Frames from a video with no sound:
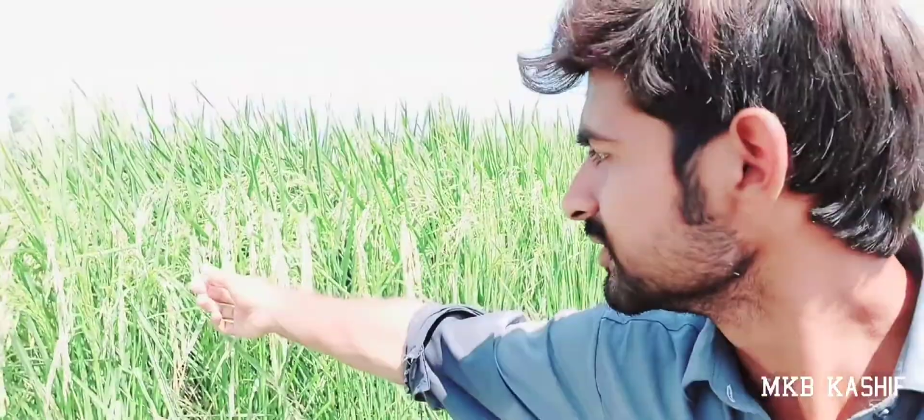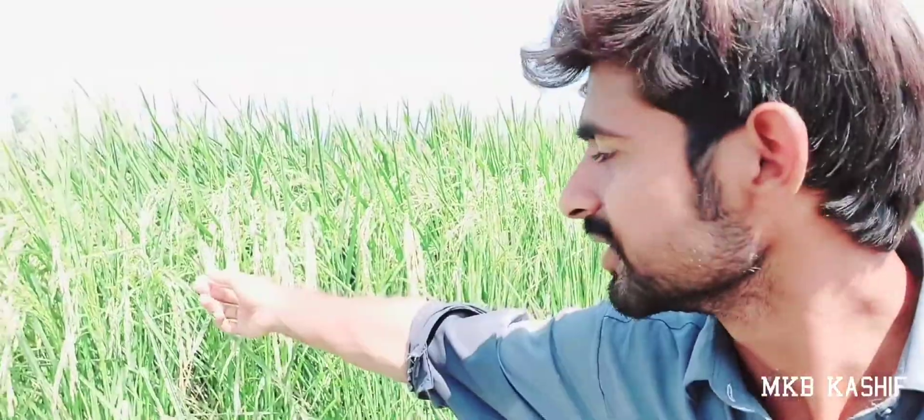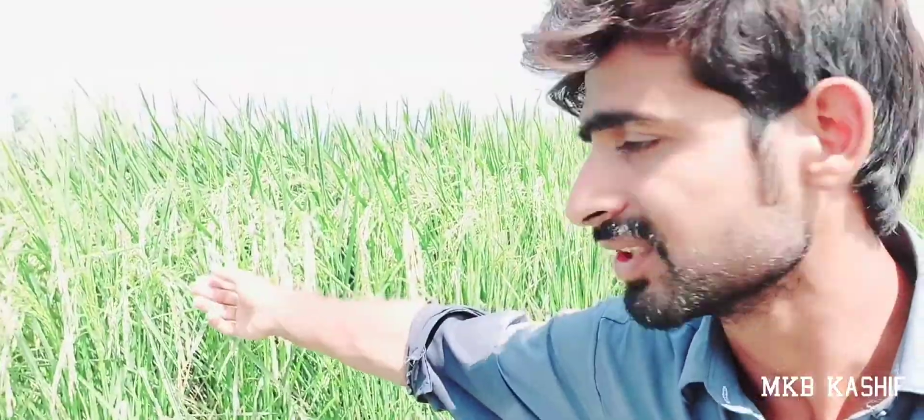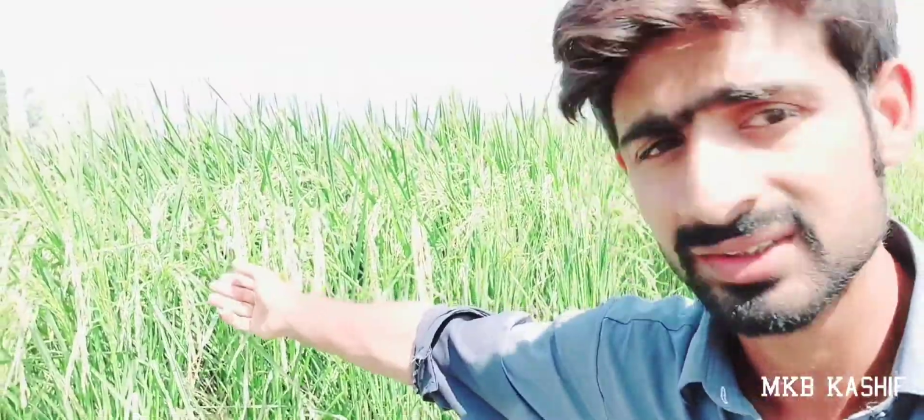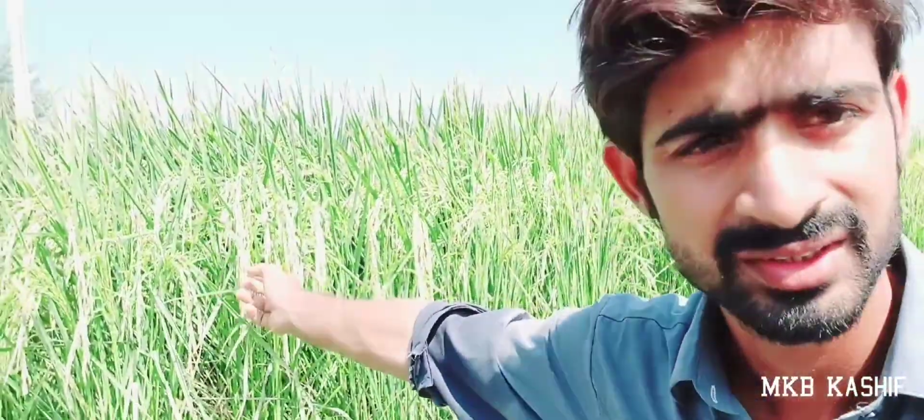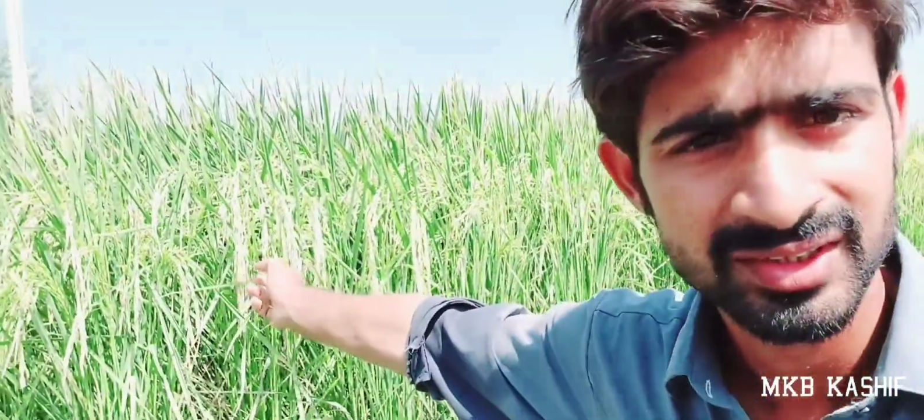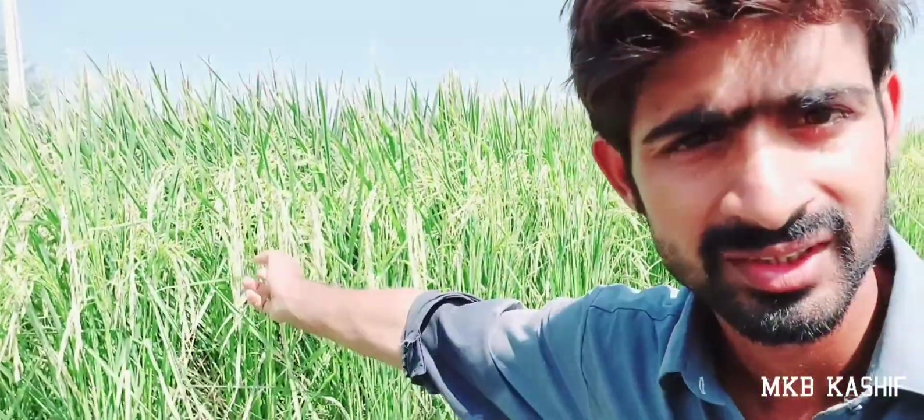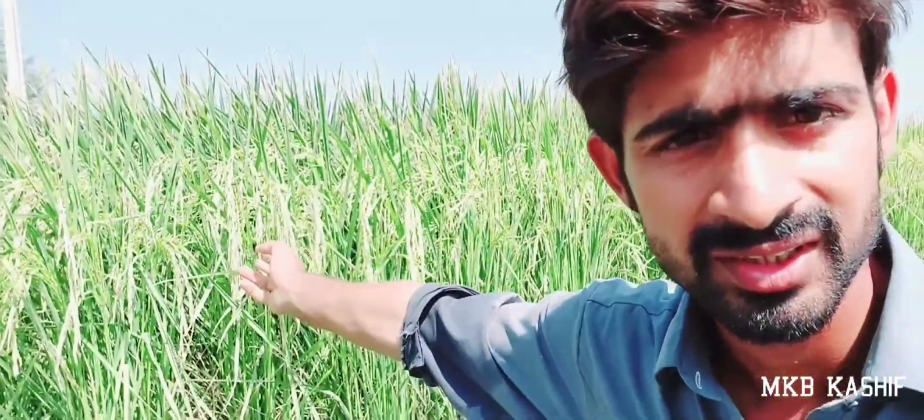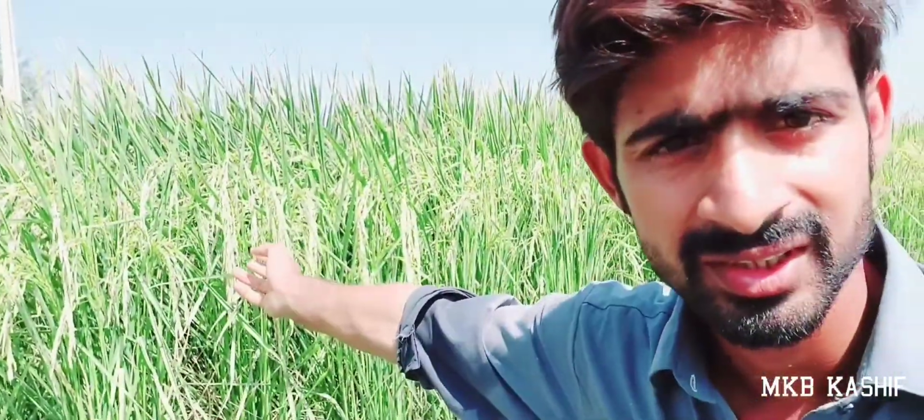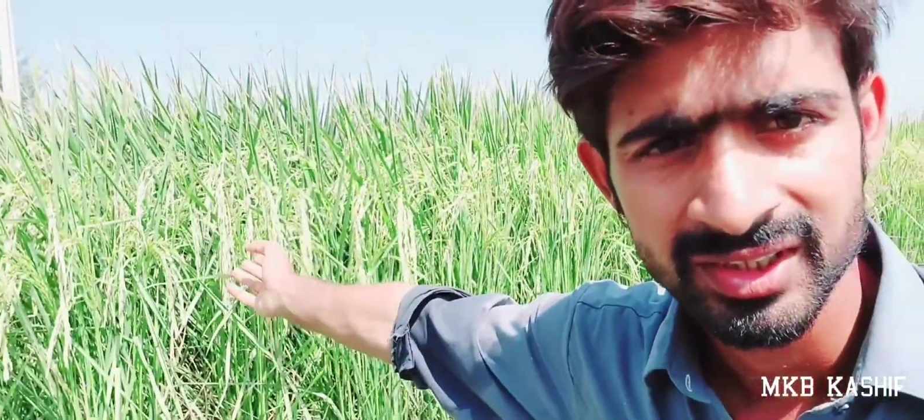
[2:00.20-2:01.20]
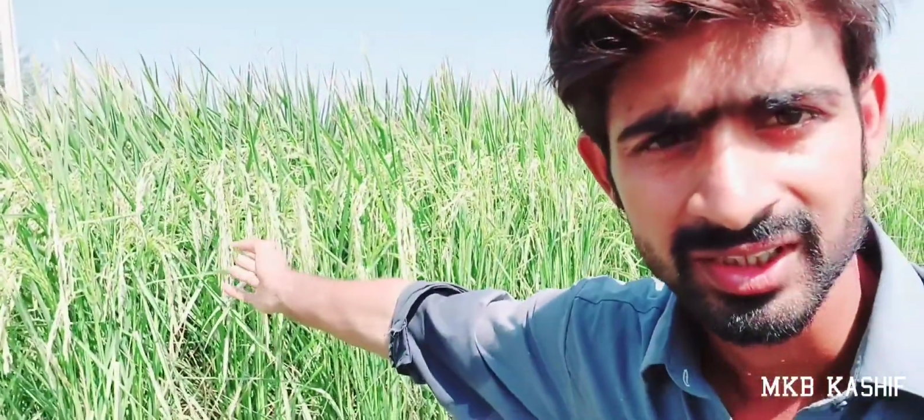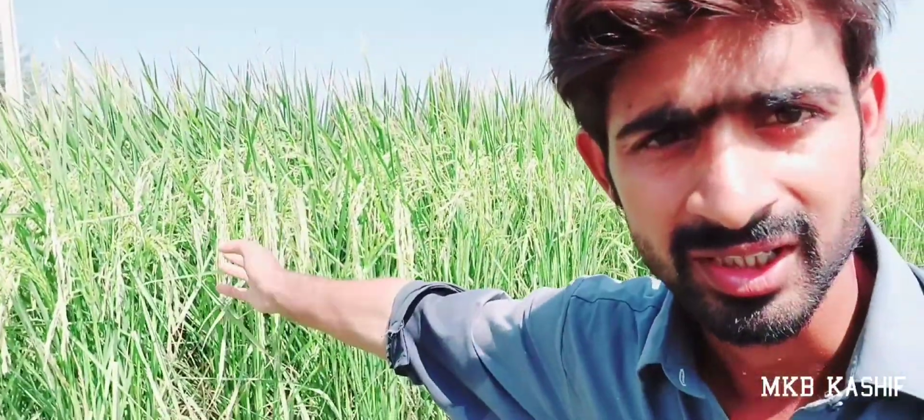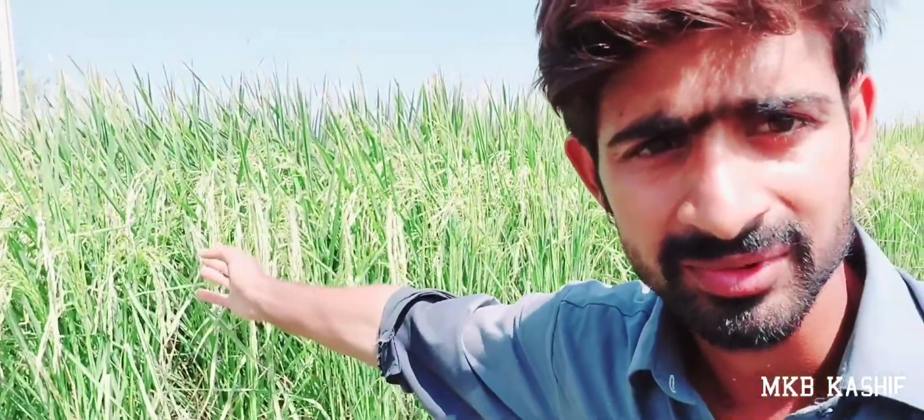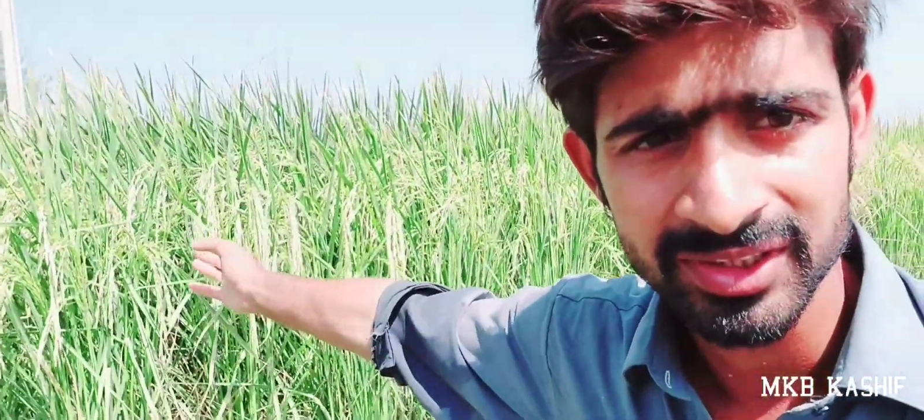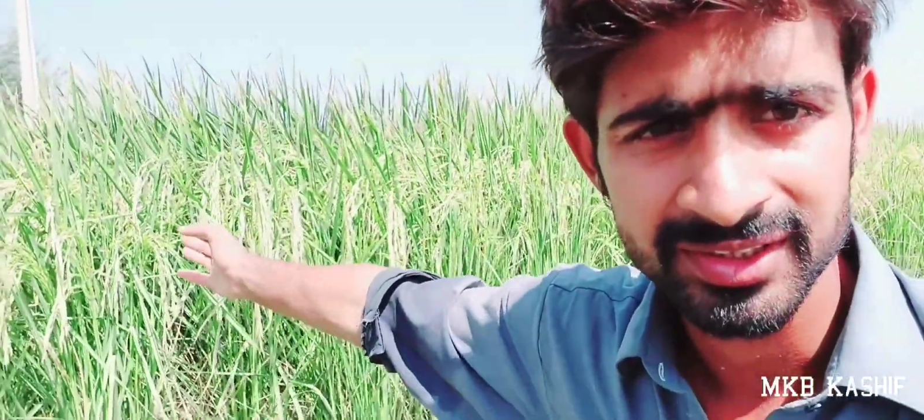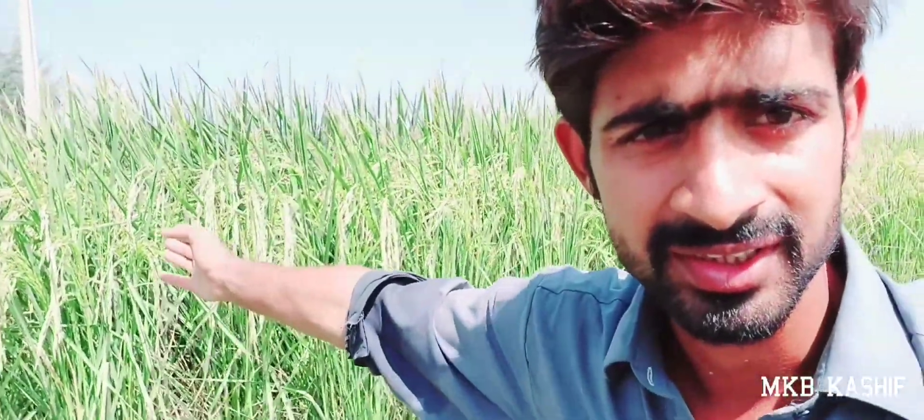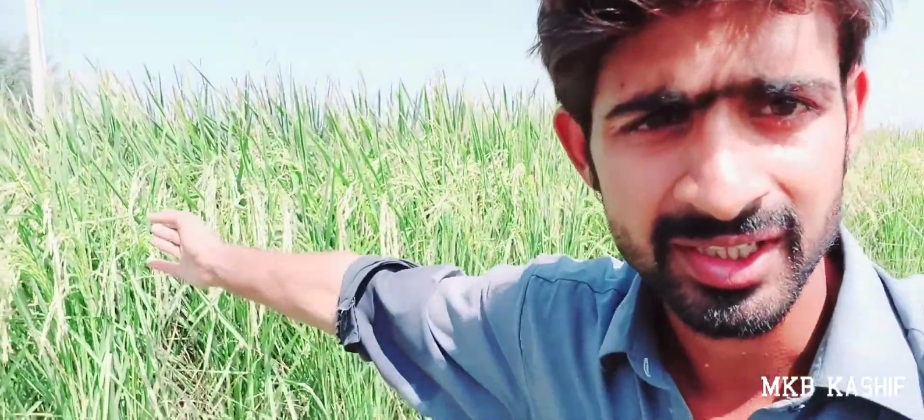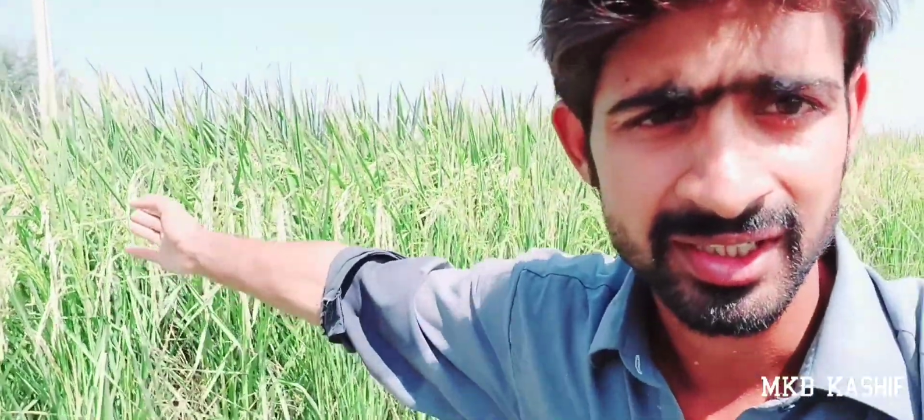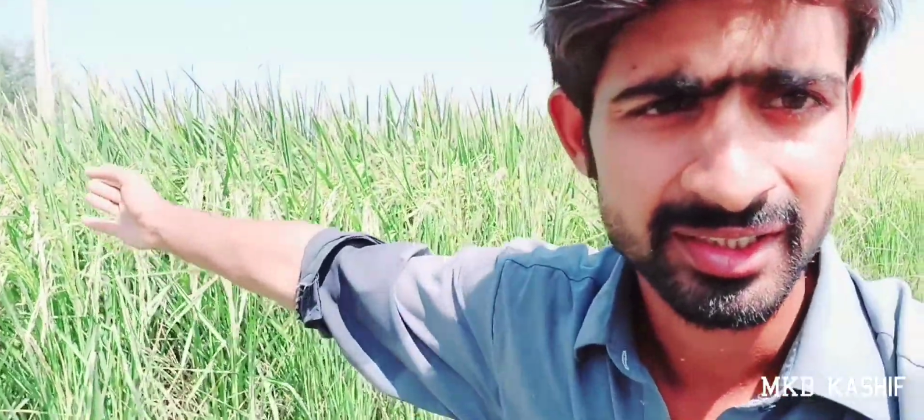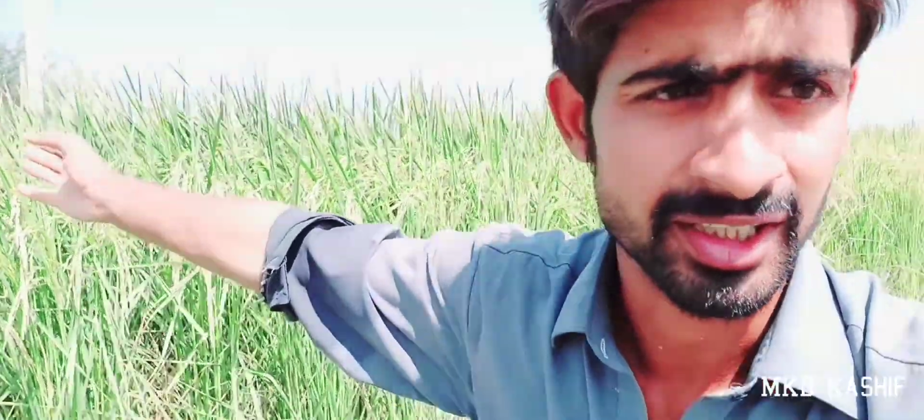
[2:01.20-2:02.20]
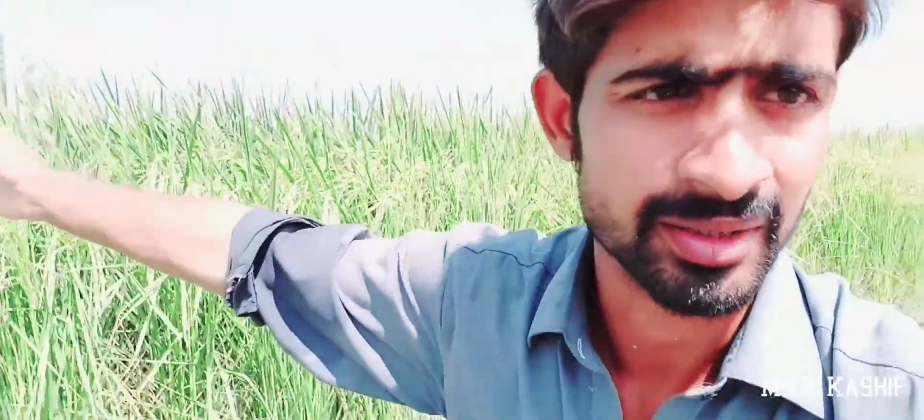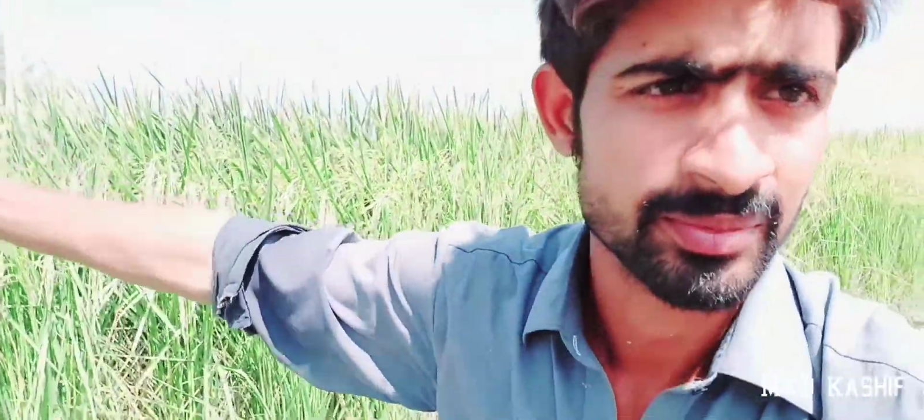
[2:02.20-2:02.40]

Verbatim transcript: ये अभी ये तैयार ही है